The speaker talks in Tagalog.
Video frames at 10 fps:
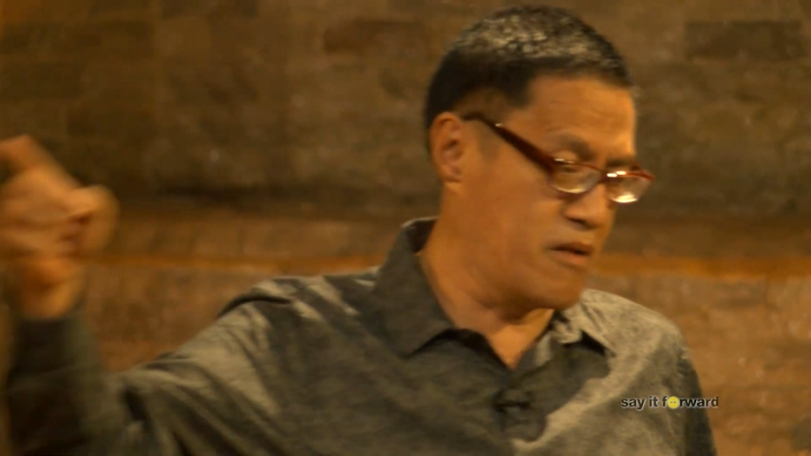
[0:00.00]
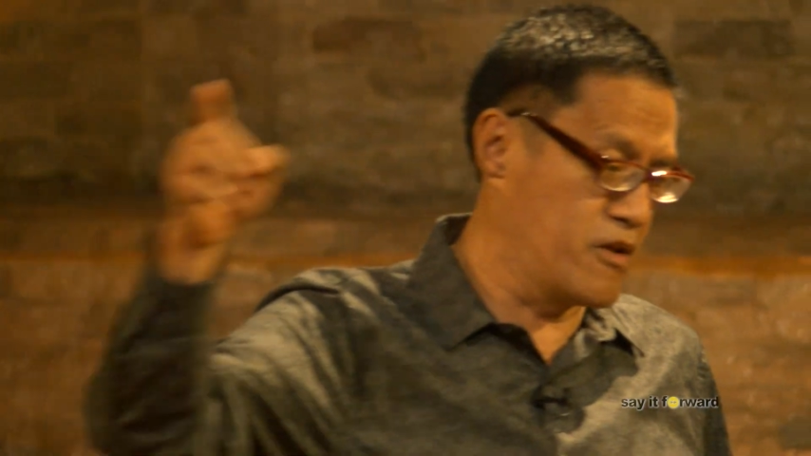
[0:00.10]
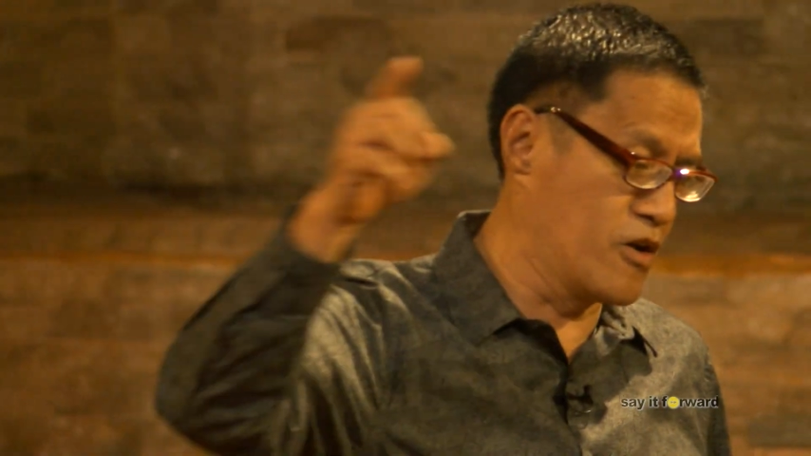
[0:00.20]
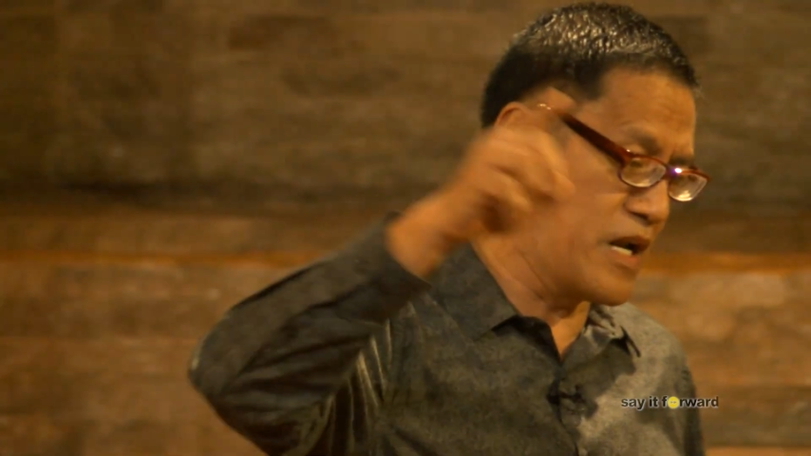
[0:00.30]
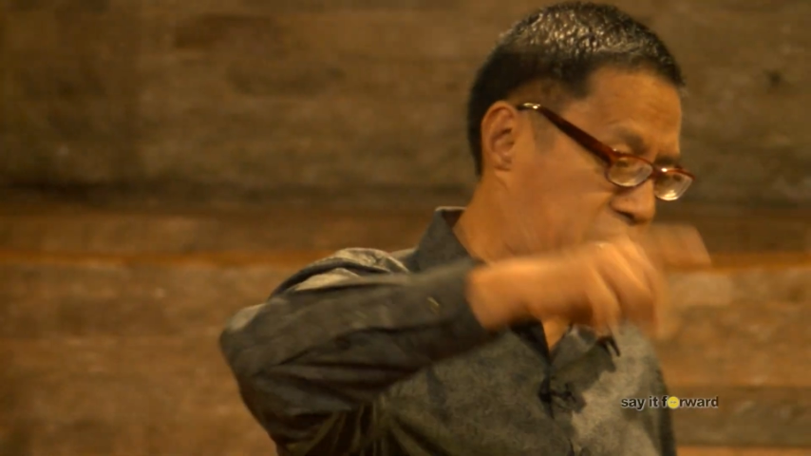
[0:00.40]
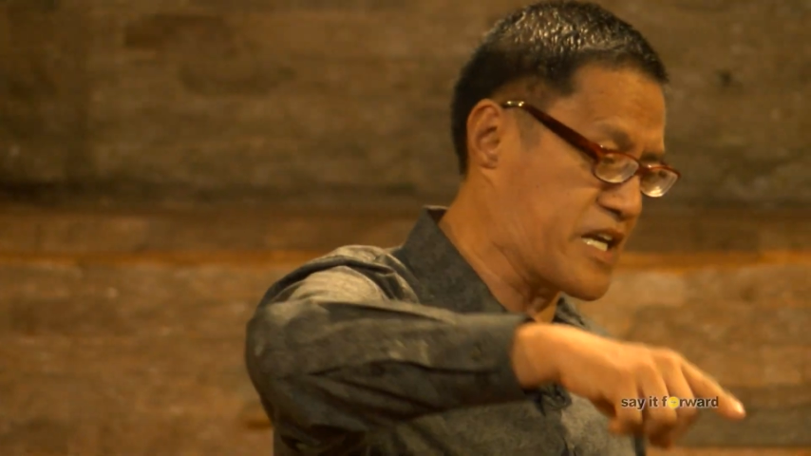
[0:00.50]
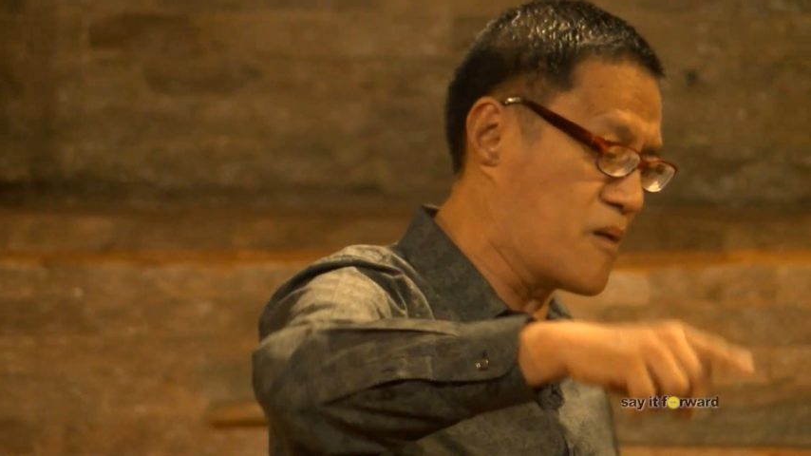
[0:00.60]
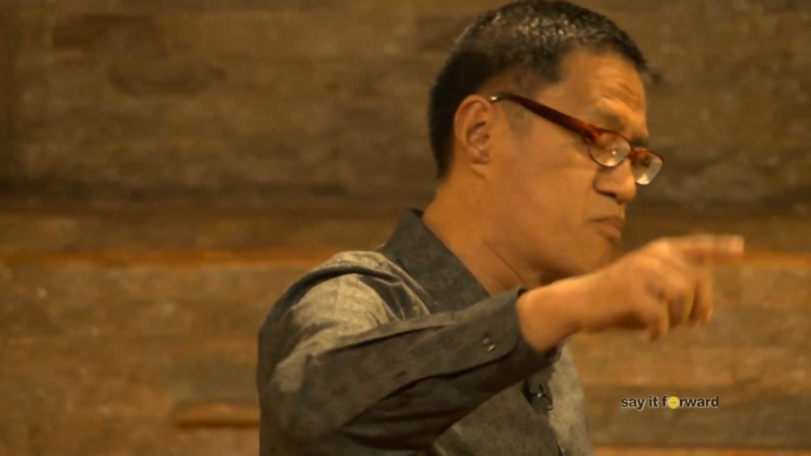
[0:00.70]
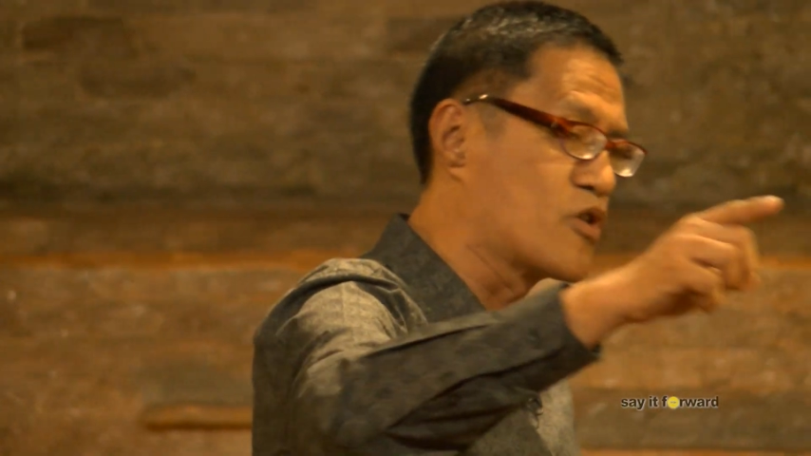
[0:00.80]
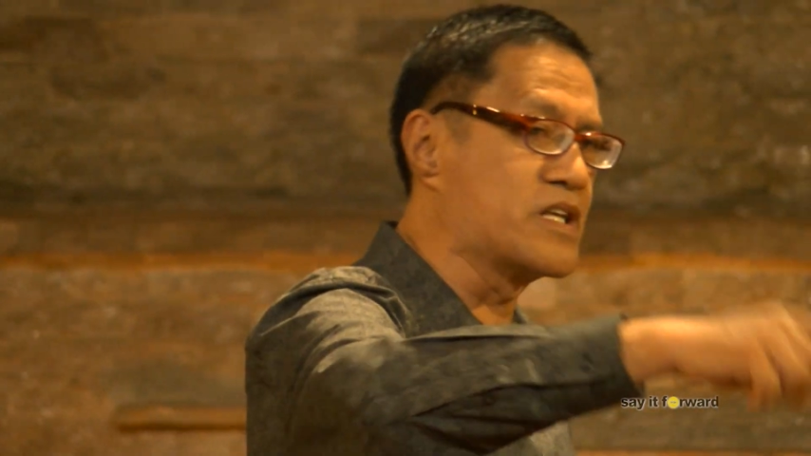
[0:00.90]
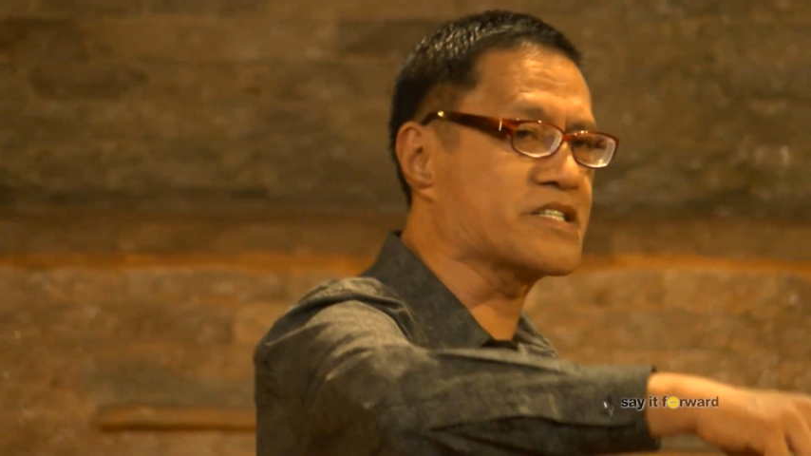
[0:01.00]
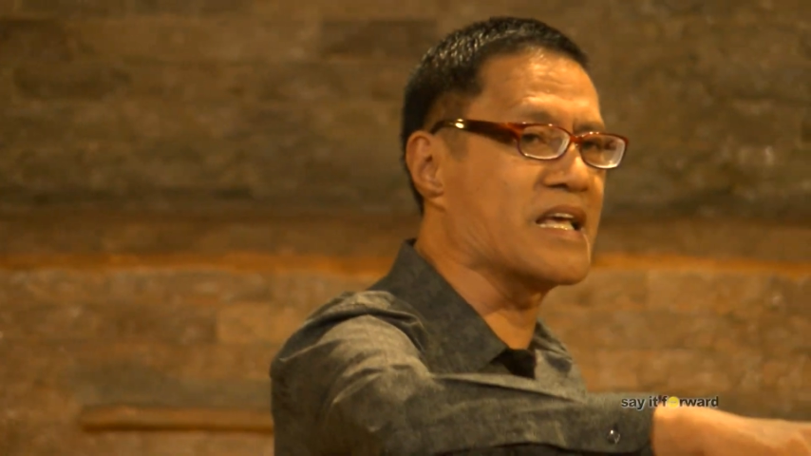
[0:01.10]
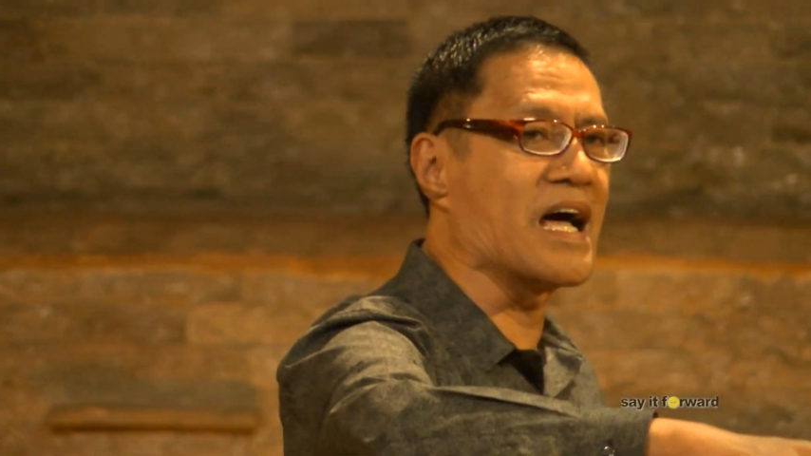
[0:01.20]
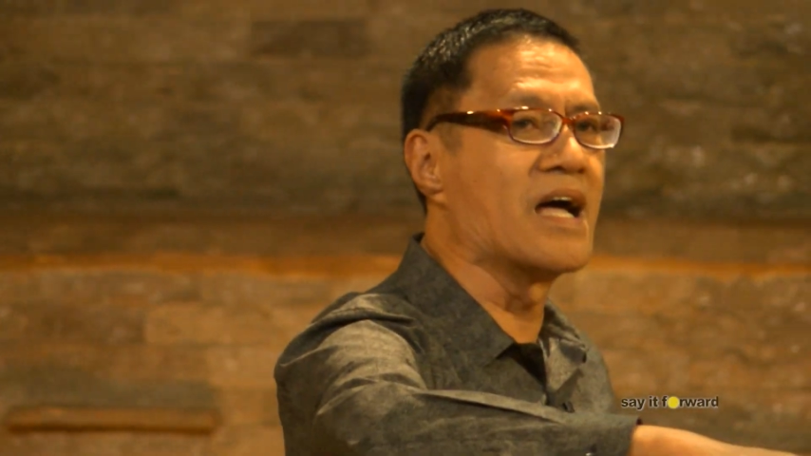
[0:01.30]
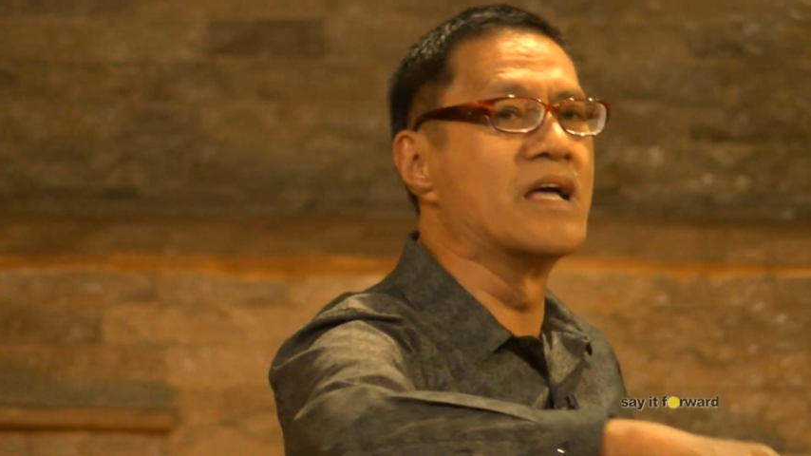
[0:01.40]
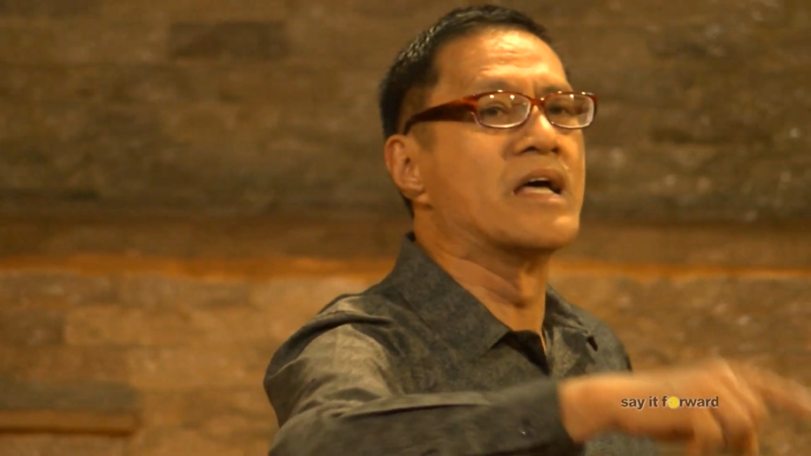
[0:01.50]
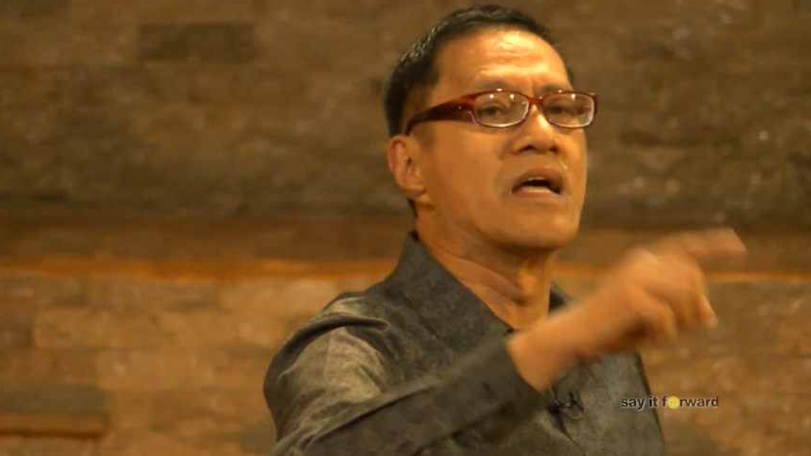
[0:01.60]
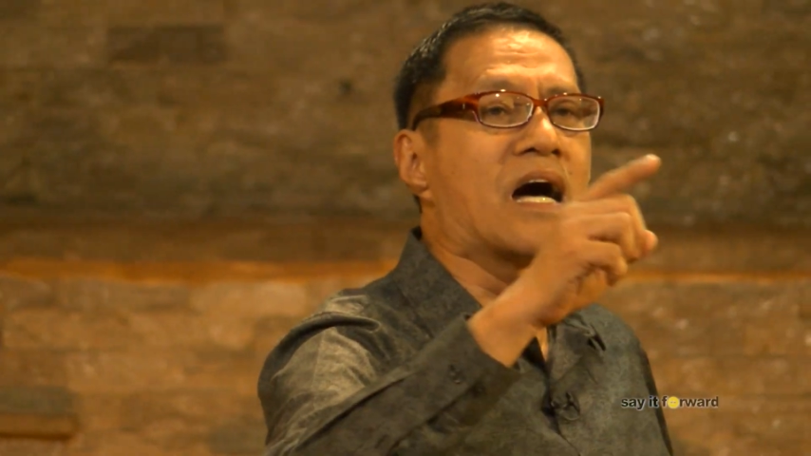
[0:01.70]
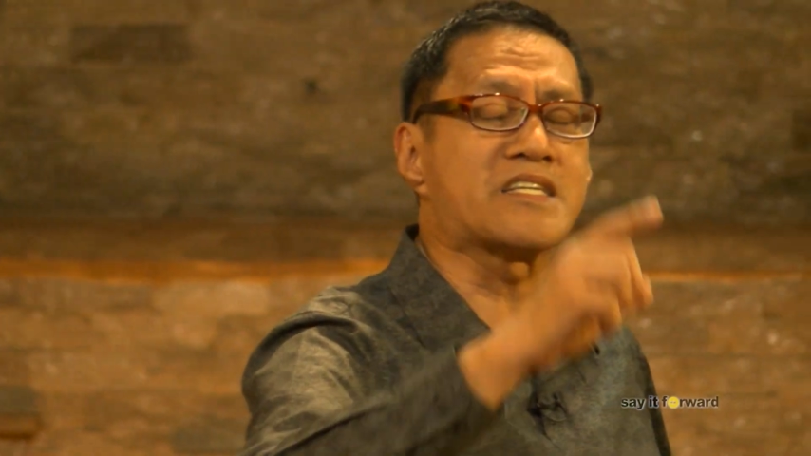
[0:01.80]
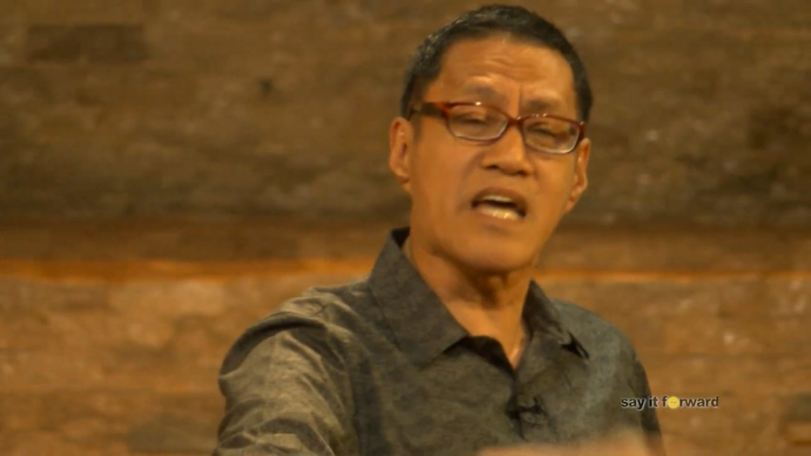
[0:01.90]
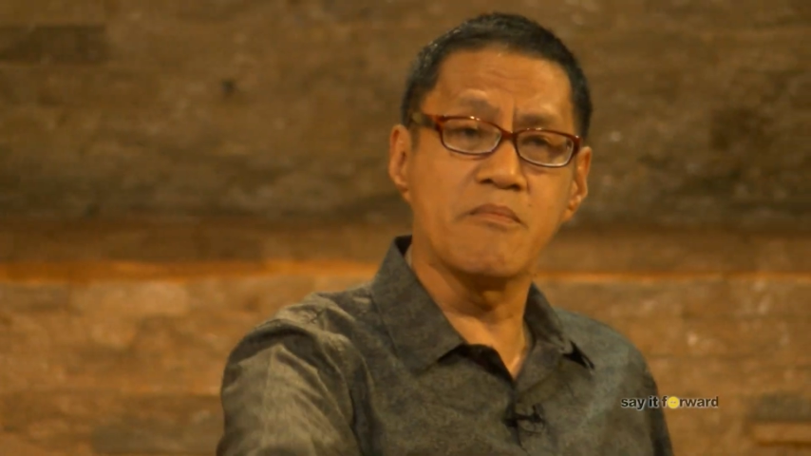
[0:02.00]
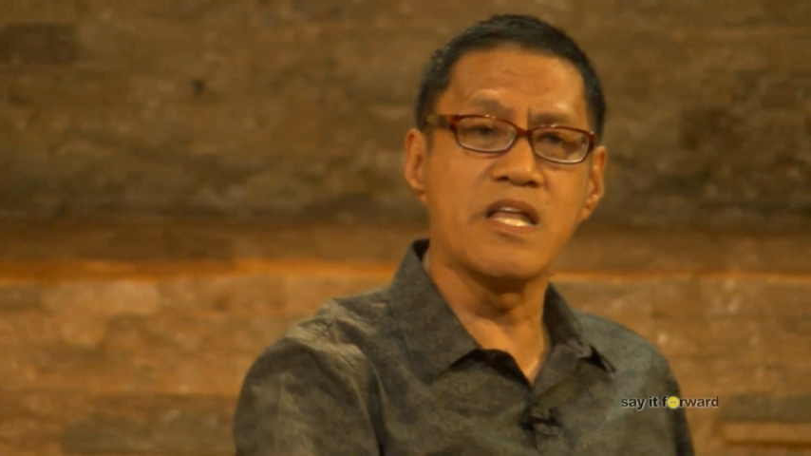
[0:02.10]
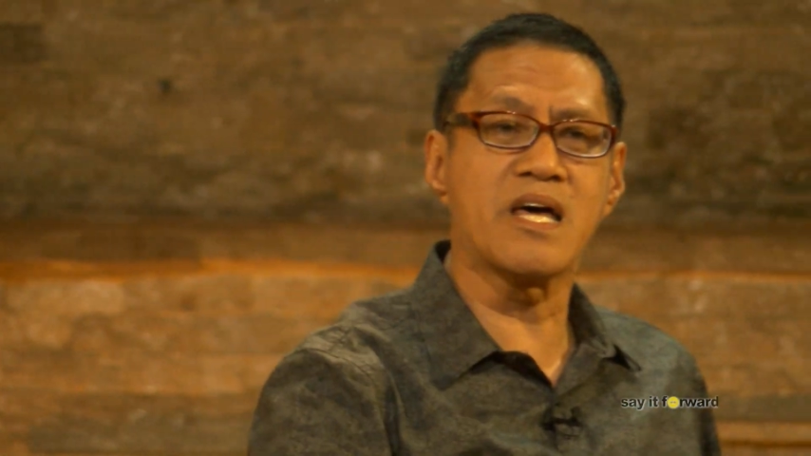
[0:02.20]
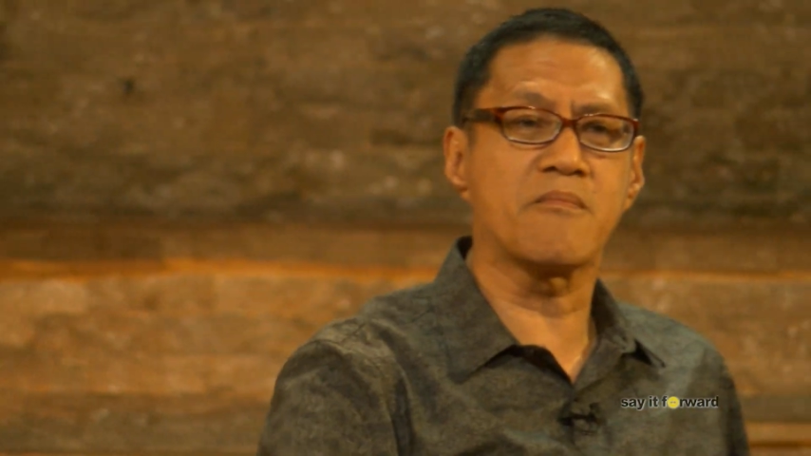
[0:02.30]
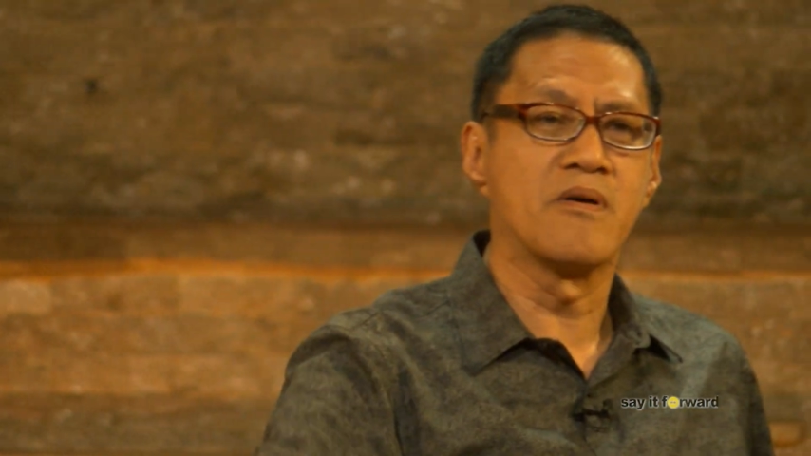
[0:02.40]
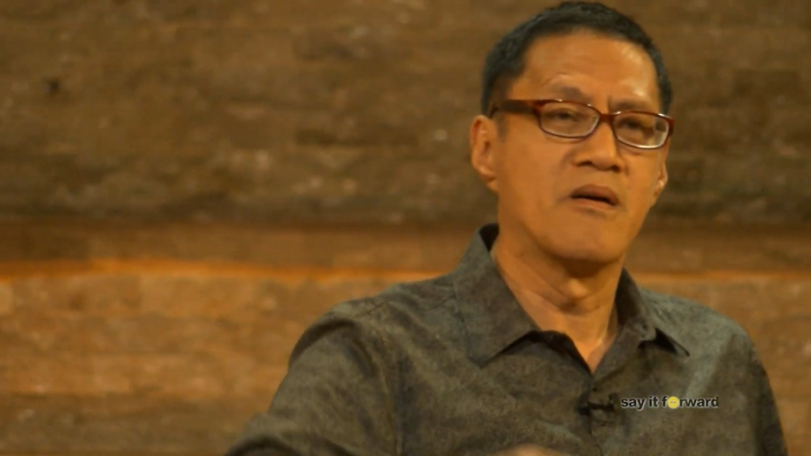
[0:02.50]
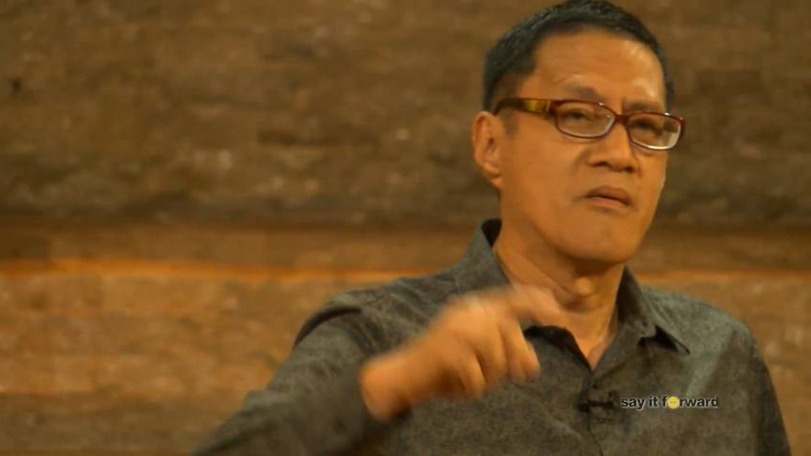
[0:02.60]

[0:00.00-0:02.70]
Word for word: no, nasa abroad na sila, ang sabi na,